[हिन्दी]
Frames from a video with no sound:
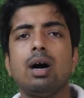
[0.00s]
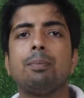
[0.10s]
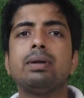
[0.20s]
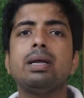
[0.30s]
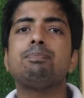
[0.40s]

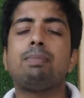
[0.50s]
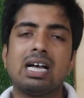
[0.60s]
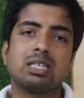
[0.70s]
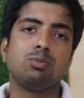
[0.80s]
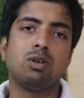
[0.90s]
अपने
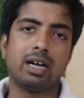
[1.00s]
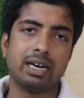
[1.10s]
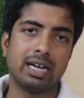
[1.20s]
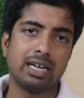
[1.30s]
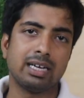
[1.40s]
पास
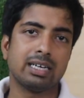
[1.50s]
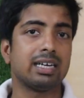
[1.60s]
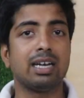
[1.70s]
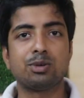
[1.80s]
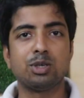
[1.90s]
बुलाना है
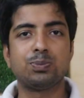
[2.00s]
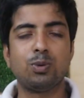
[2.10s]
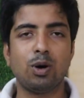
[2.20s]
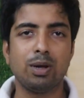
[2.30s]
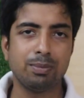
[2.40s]
कहना गुड
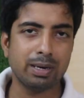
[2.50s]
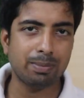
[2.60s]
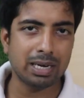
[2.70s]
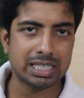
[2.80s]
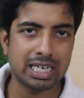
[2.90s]
बॉय मेरे
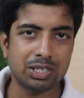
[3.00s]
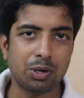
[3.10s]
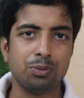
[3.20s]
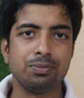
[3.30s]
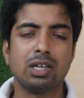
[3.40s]
पास आ जाओ